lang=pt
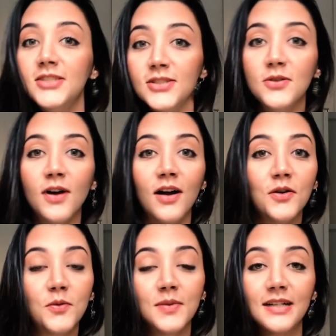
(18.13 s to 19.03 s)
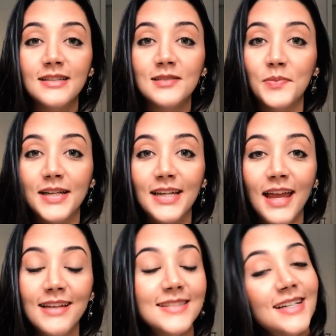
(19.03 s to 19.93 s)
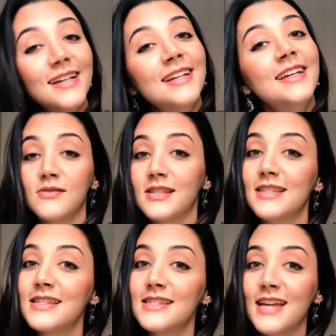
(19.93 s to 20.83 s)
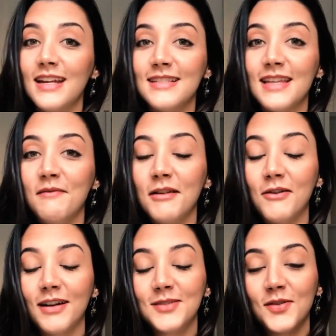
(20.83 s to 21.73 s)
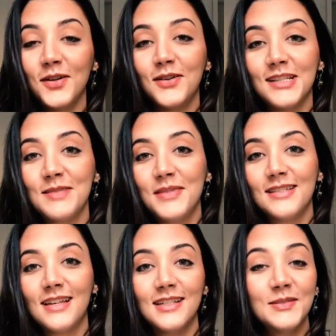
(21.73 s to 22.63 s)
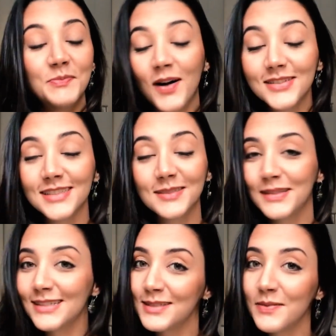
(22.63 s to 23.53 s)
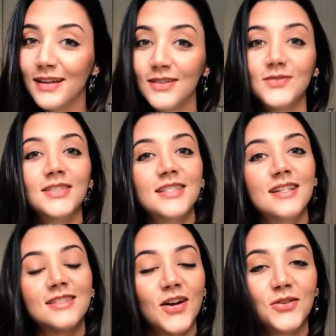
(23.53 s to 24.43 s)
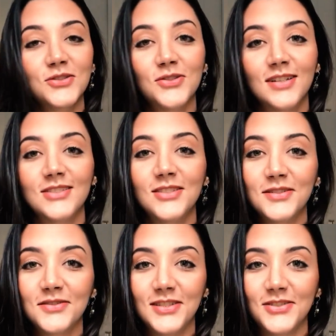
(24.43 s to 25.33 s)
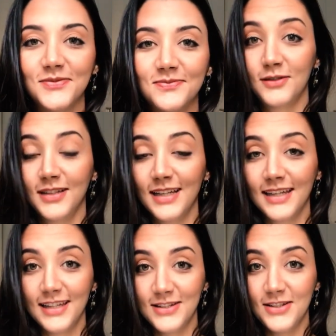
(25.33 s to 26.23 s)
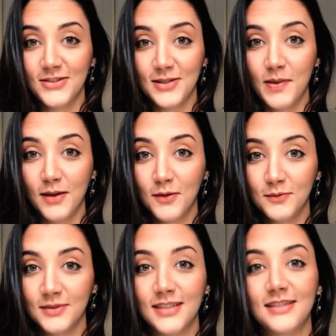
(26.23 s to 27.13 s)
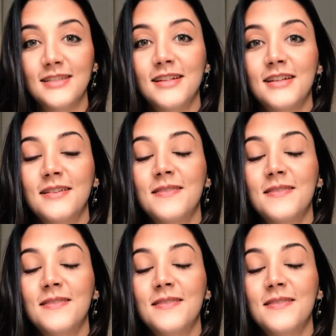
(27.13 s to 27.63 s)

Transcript: tido alguma experiência. Se vocês quiserem saber quais foram as minhas respostas para essas perguntas, é só continuar assistindo o vídeo. Eu vou ler aqui, gente, as perguntas